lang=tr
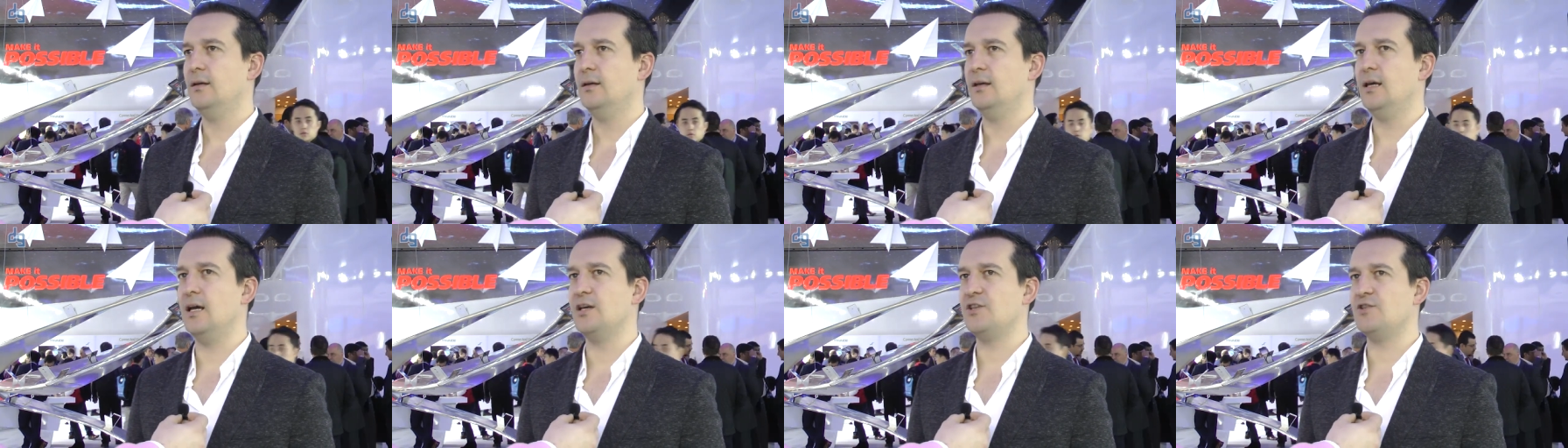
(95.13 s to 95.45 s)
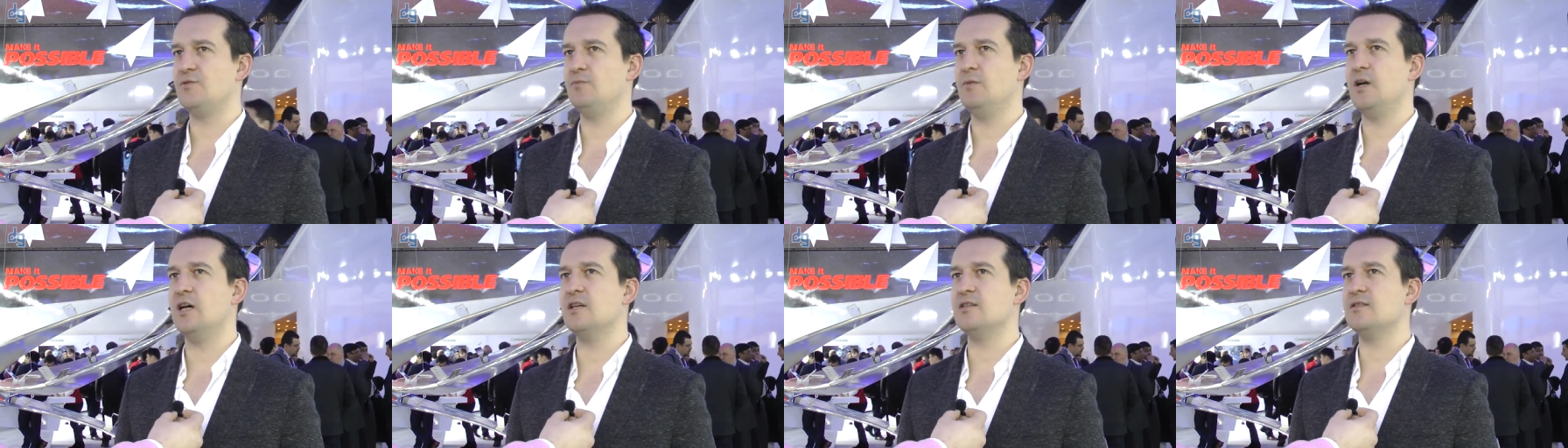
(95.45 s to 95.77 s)
Ya
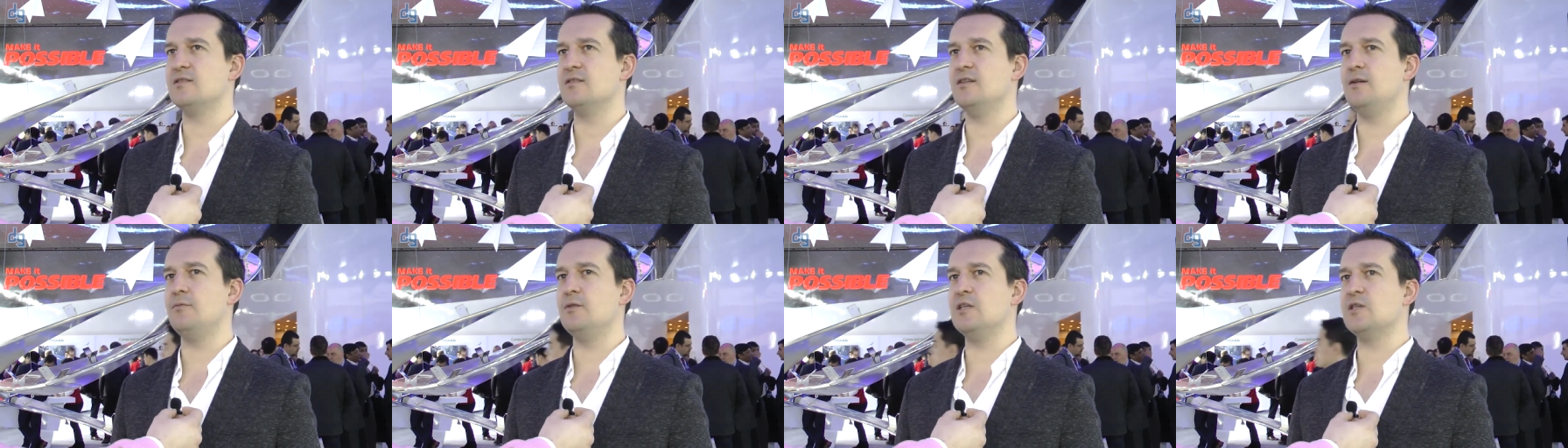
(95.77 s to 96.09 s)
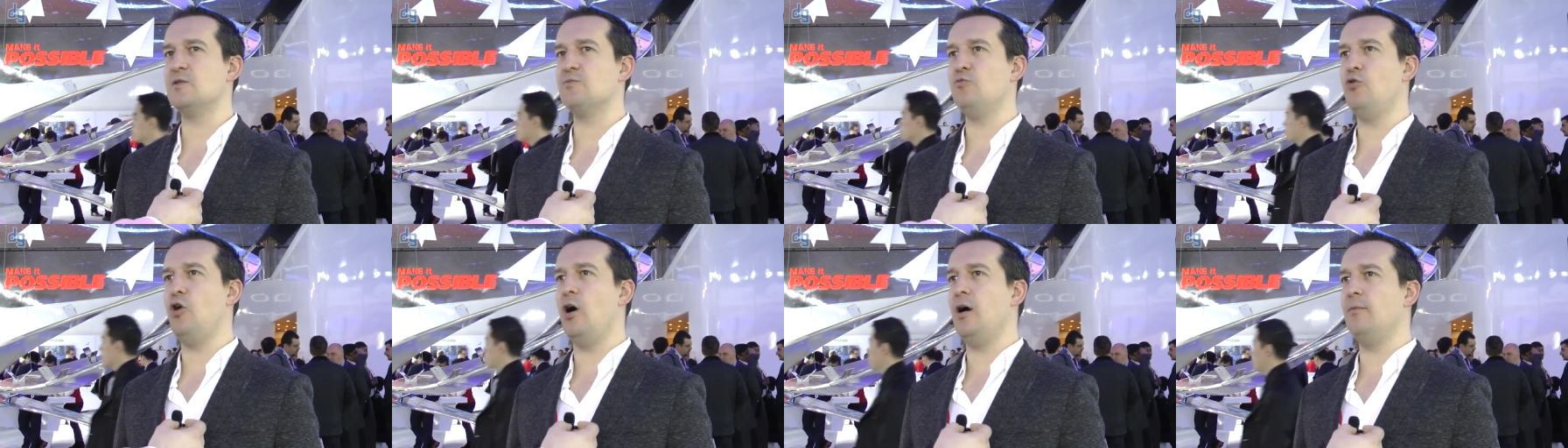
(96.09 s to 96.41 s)
şimdi aslında
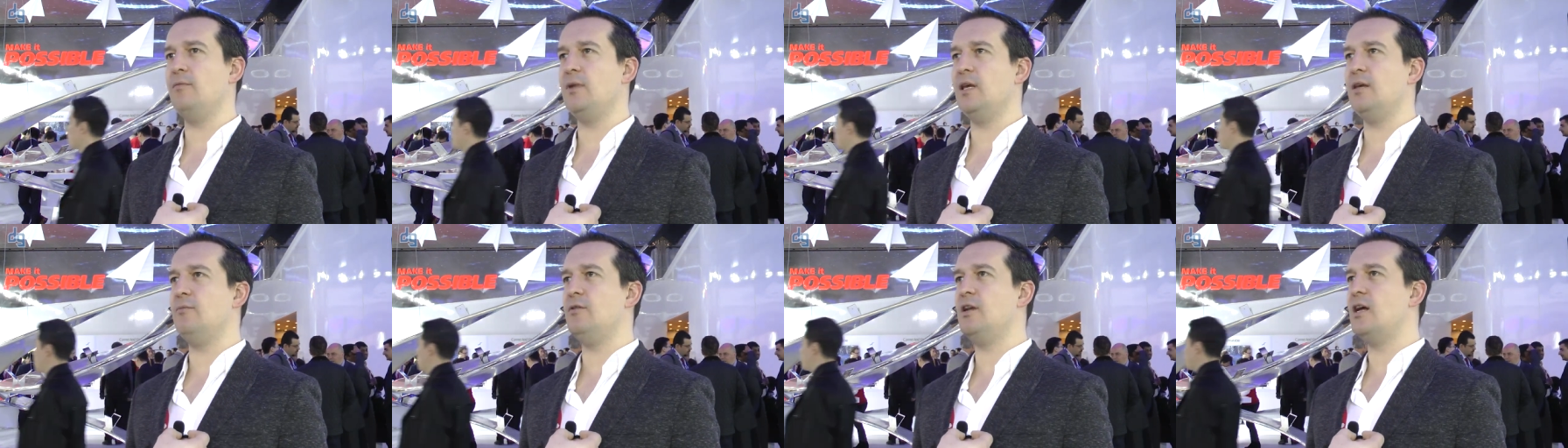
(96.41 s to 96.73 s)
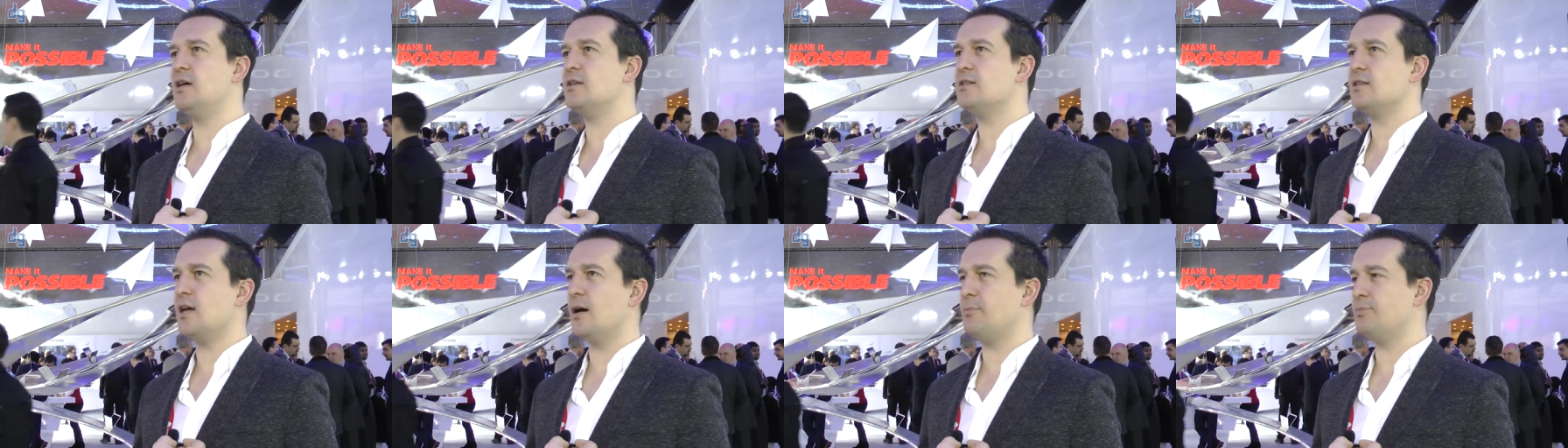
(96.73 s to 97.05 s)
biz bu hamleyi
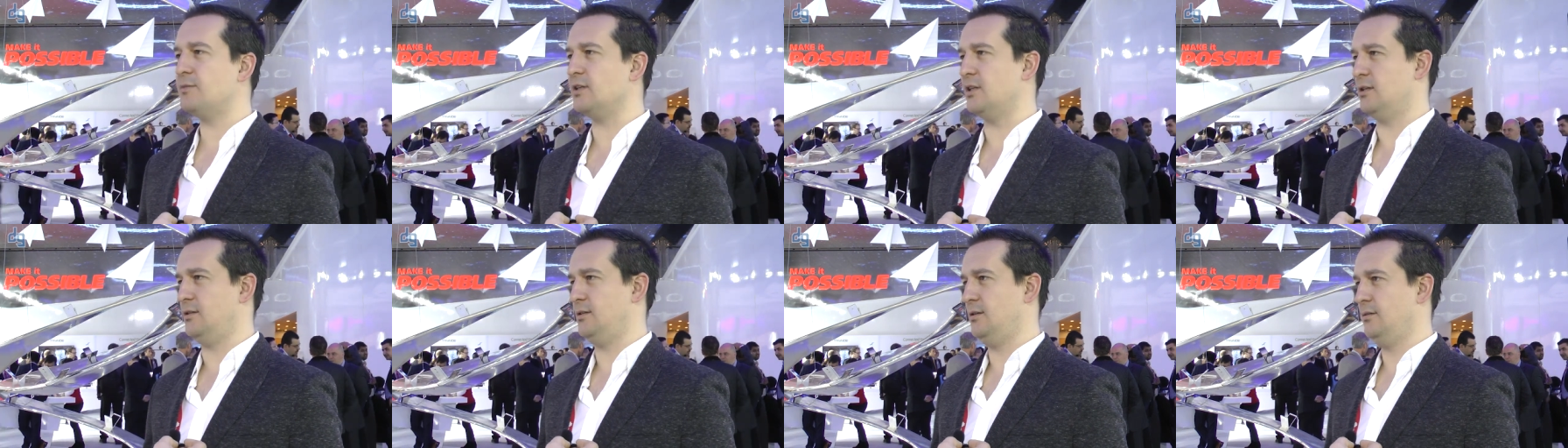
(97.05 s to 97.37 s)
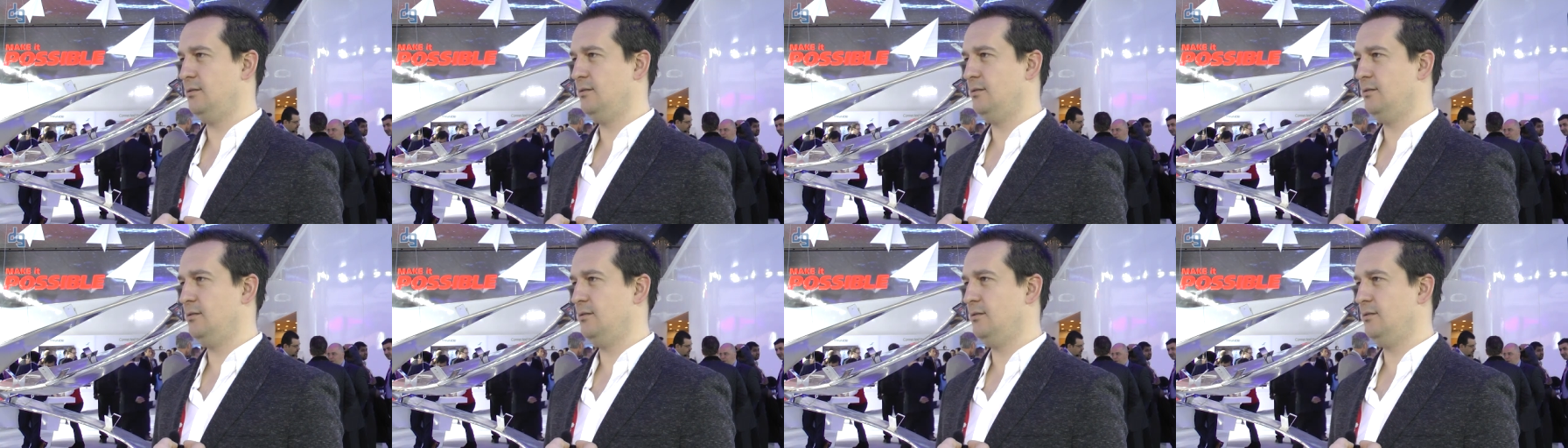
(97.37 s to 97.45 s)
biraz yaptık.